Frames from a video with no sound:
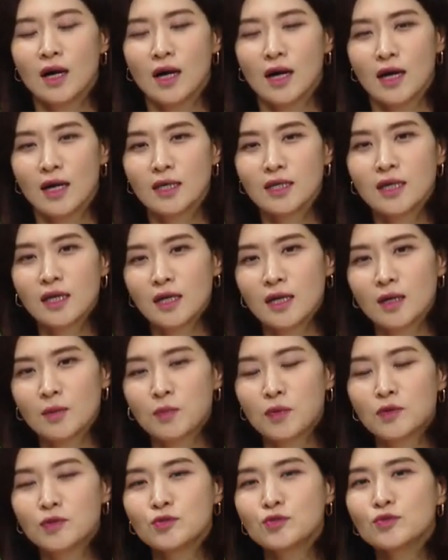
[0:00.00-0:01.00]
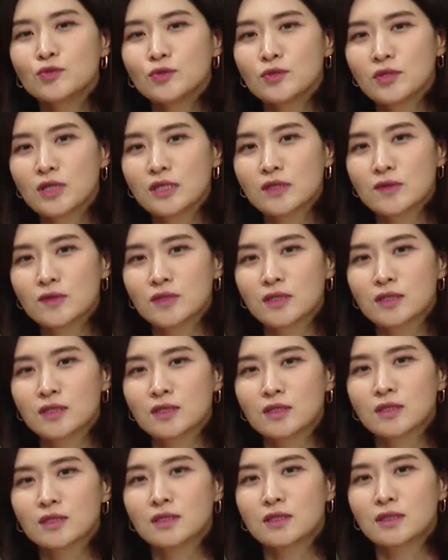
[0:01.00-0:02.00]
아, 이게
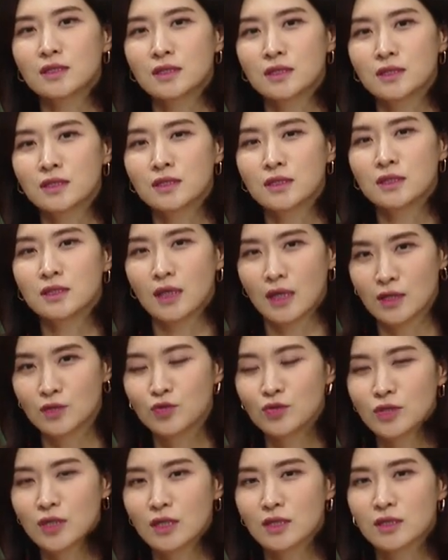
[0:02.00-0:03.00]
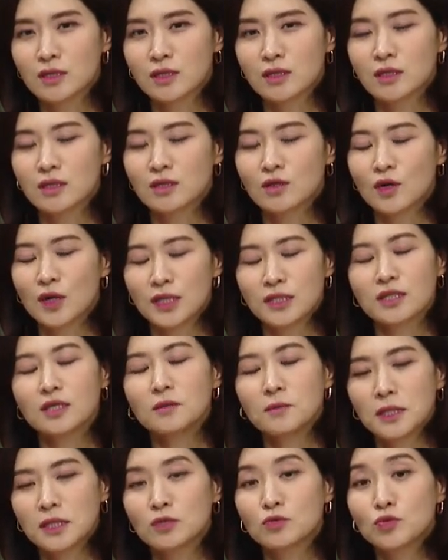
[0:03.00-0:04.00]
본수능에서는 이제 N수생들 굉장히
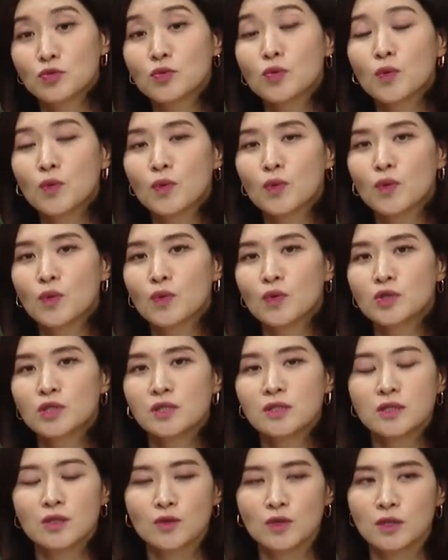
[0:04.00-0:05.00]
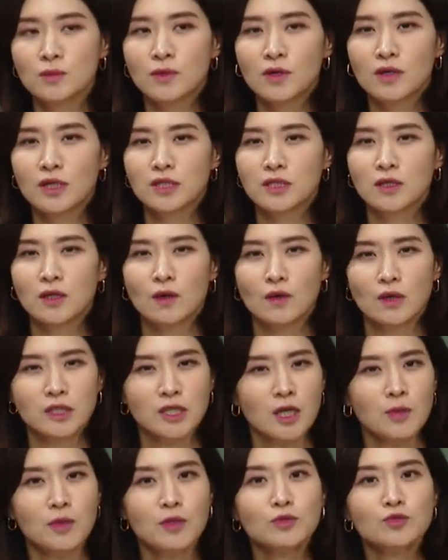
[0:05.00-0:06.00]
많이 들어오고, 실제로 이번 같은 경우에
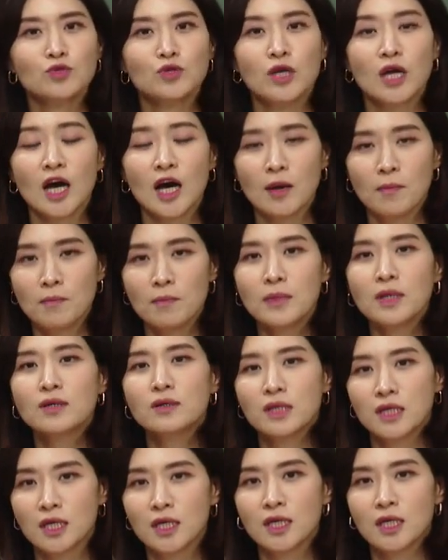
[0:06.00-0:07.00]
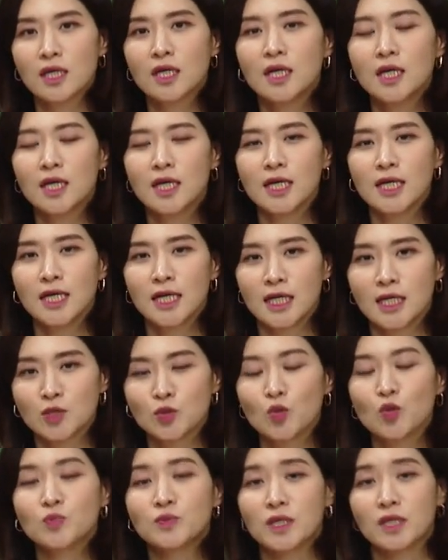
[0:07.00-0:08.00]
세 명 중에 한 명이 예,
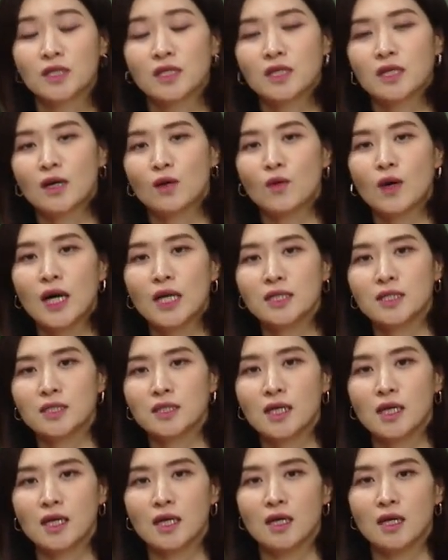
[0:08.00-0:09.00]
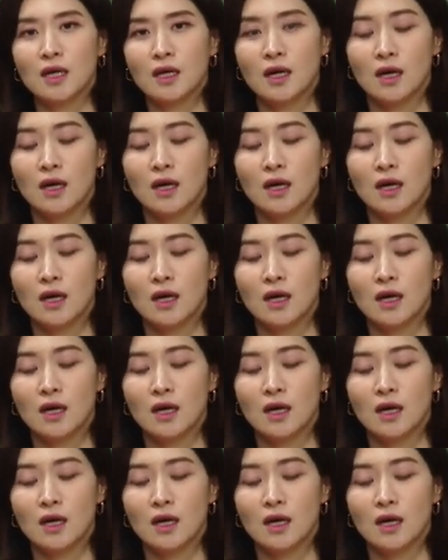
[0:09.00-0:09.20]
졸업생들이라고 하는데,